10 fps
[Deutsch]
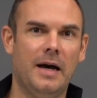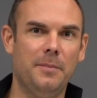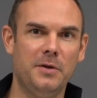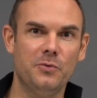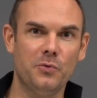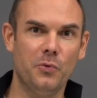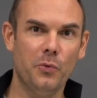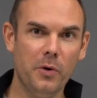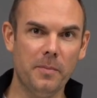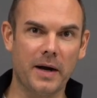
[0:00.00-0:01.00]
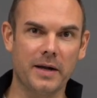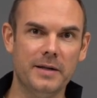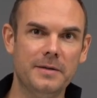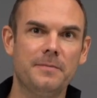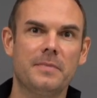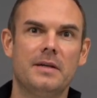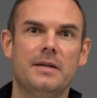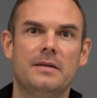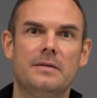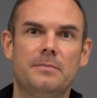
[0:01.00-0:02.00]
Habe ich nun Ölmangel,
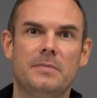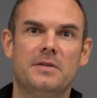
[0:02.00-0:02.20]
ähm,